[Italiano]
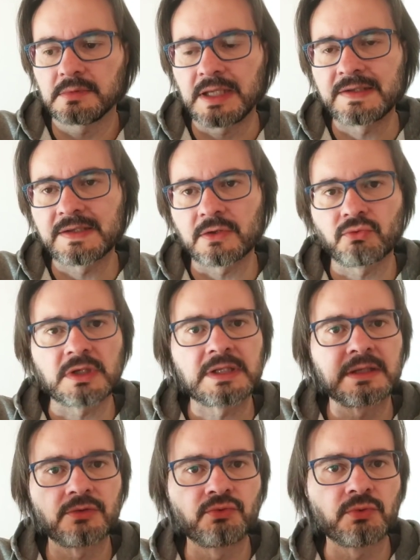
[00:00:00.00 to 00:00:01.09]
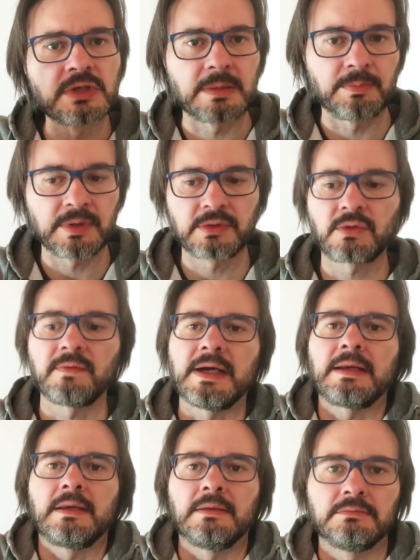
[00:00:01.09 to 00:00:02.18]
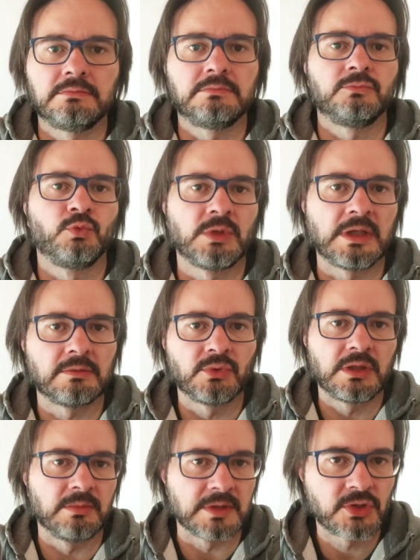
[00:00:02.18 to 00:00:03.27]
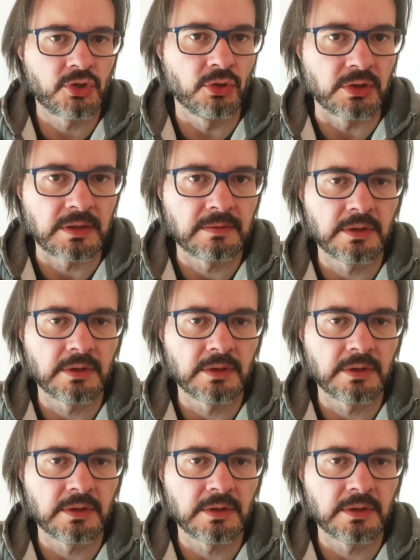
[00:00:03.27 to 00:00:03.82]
essere sulla strada giusta per trovare una, una dimensione.